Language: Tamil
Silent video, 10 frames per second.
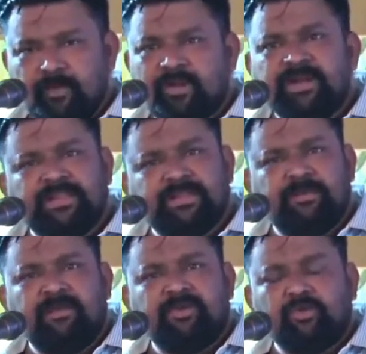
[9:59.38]
ஒரு கட்டத்துக்கு
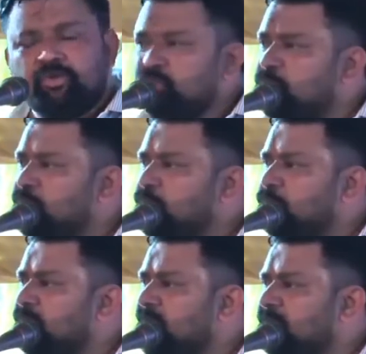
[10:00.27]
அப்புறம் அவனுக்கு ஒரு தோழியோ
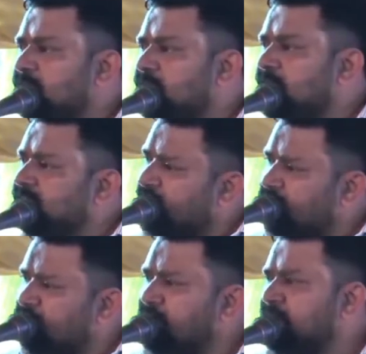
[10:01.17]
ஒரு காதலியோ கிடச்சிட்டு
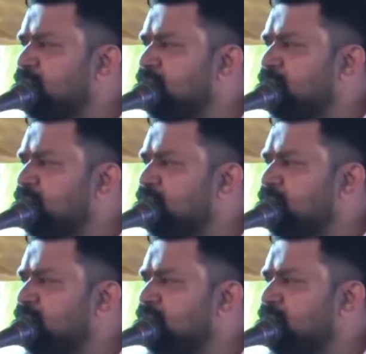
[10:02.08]
அவள் வழி